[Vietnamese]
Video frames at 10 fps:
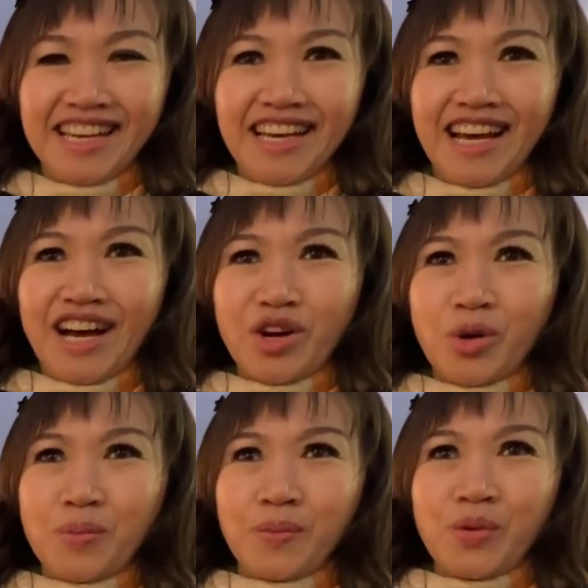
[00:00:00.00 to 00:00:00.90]
à,
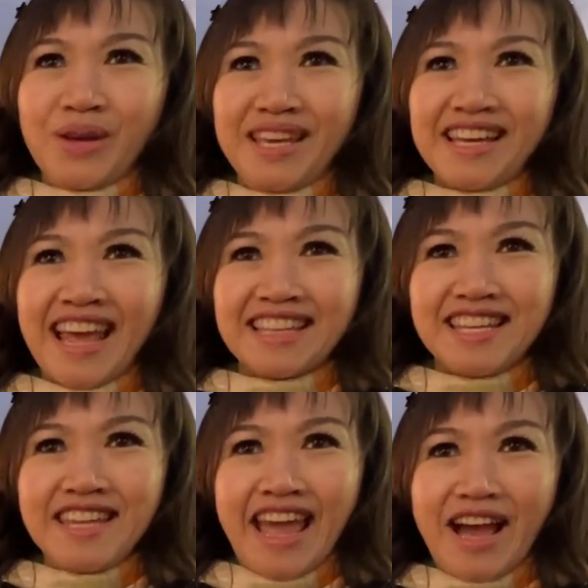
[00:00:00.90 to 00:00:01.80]
cùng quý khán
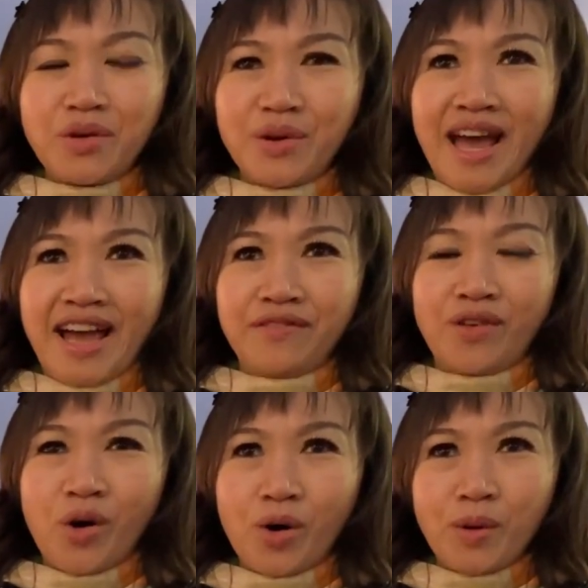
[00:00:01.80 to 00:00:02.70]
thính giả của đài
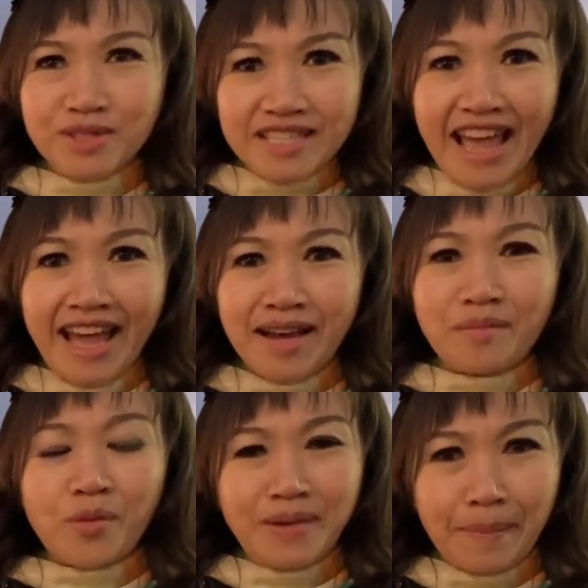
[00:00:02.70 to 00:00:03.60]
phố Bonsa
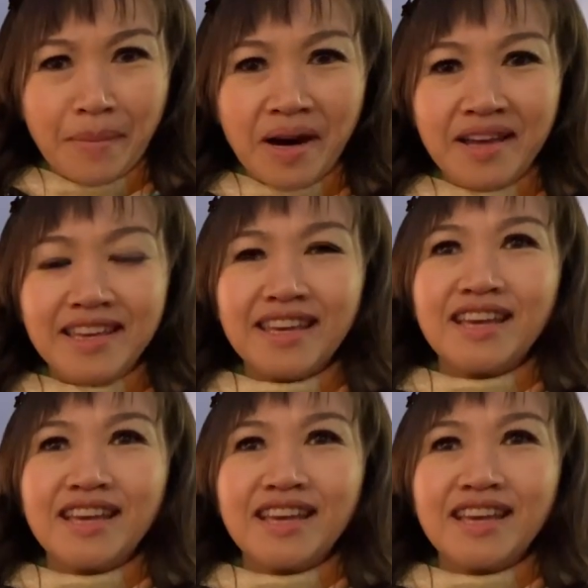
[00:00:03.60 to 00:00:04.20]
một năm mới